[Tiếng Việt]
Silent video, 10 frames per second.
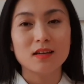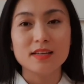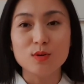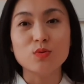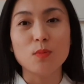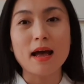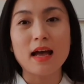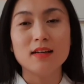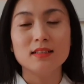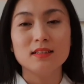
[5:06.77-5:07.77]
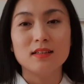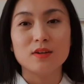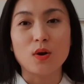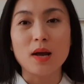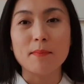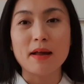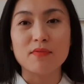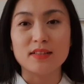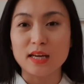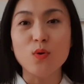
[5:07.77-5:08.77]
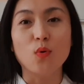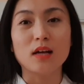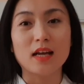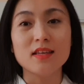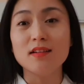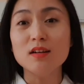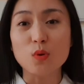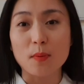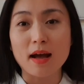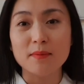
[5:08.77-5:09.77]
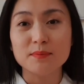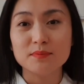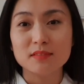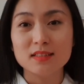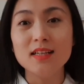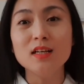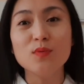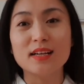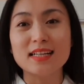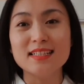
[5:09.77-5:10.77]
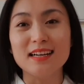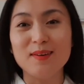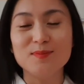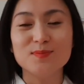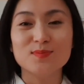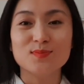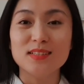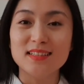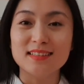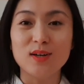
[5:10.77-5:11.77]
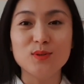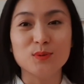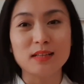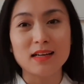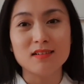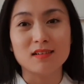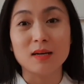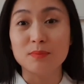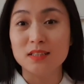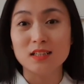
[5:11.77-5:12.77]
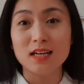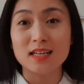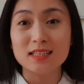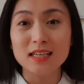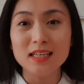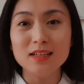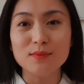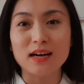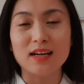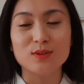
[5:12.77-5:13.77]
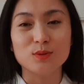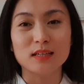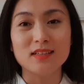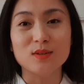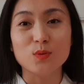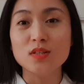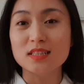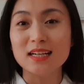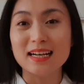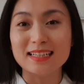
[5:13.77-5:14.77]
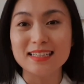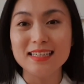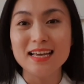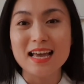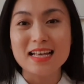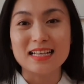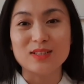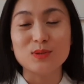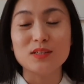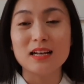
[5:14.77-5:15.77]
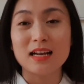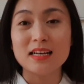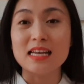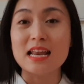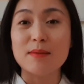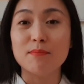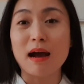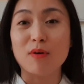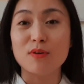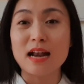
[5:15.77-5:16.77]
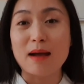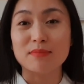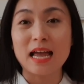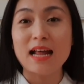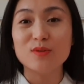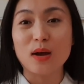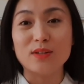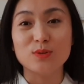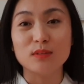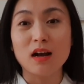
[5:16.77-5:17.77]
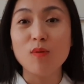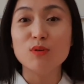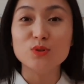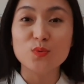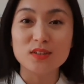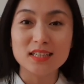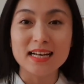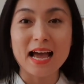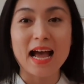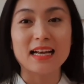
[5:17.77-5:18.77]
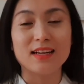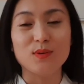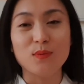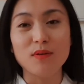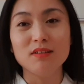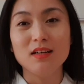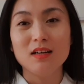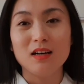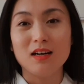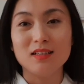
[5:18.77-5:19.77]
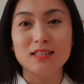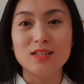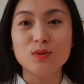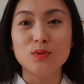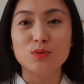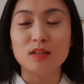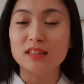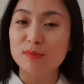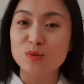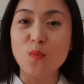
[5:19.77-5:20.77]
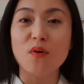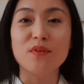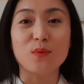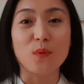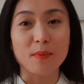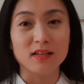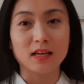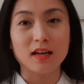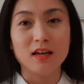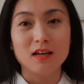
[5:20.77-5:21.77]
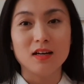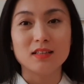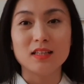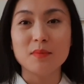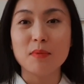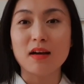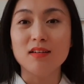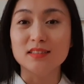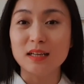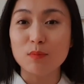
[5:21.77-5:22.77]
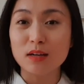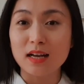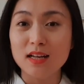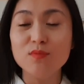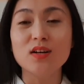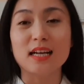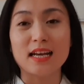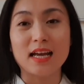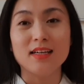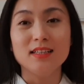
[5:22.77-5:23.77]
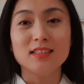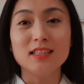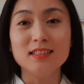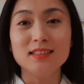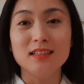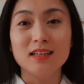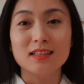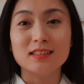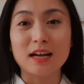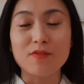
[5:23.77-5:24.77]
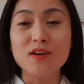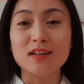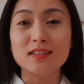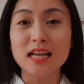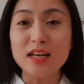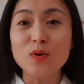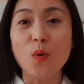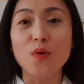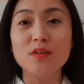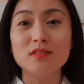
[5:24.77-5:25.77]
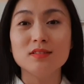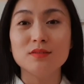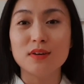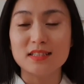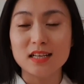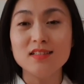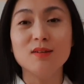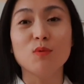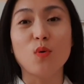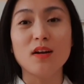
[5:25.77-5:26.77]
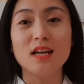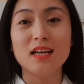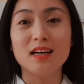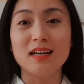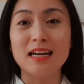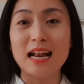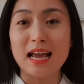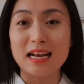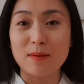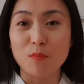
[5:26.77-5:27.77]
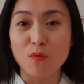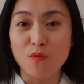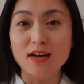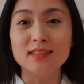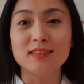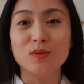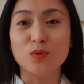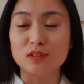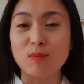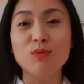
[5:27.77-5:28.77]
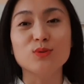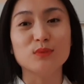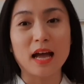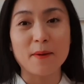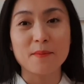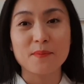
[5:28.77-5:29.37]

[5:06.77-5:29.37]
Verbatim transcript: Điều số ba, đó là bạn phải thay đổi cái nhận thức của bạn. Nhận thức về cái gì ạ? Bây giờ nhá, chúng ta được lập trình rất là kỹ và chúng ta được nuôi dạy rất là kỹ. Giả dụ như là để bảo đảm cái an toàn, chúng ta không nói chuyện với người lạ này, đúng không? À, đấy, rồi chúng ta tập trung vào việc của mình này. À, thế nhưng mà ở trong cái lĩnh vực này này thì cái việc kết nối và xây dựng mối quan hệ ấy, lại là một phần cuộc sống của chúng ta.